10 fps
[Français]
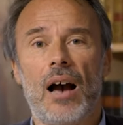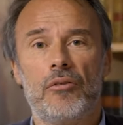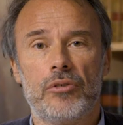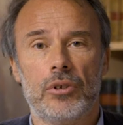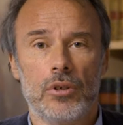
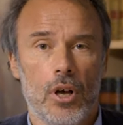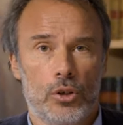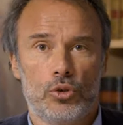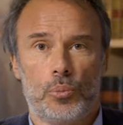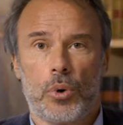avant
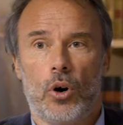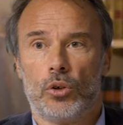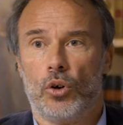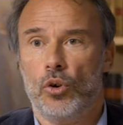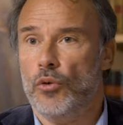de
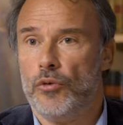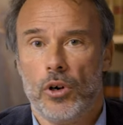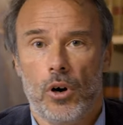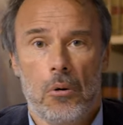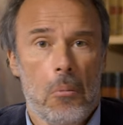prendre le
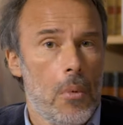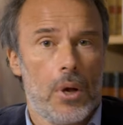volant